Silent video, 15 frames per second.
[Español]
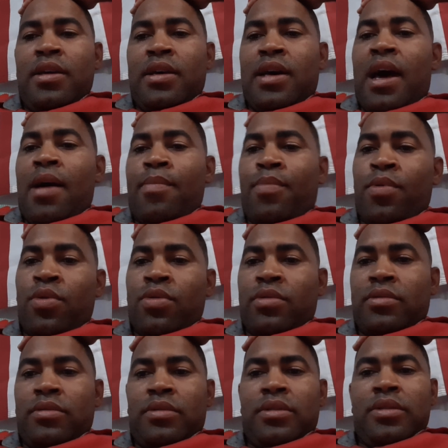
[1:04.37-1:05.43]

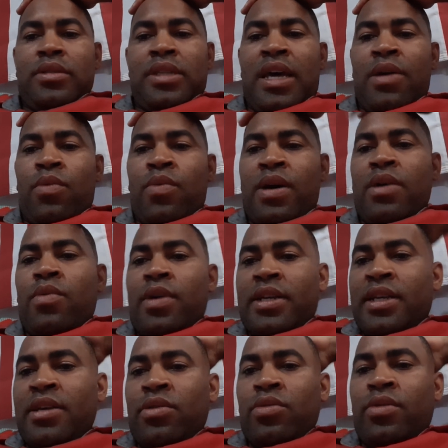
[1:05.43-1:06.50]
Japón, Taiwán,
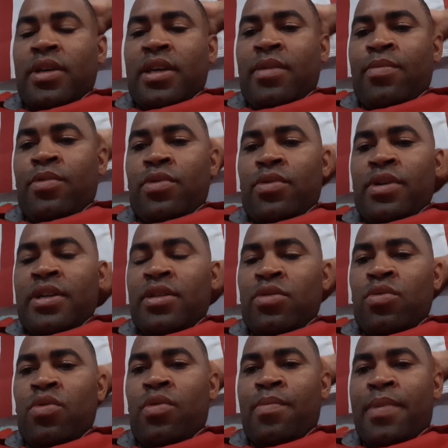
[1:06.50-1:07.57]
cualquier otro equipo con el que
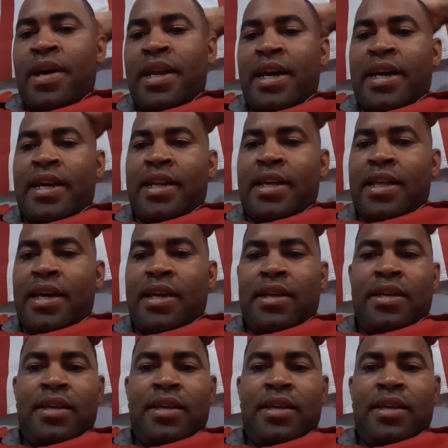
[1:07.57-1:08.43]
tú compares a Canadá,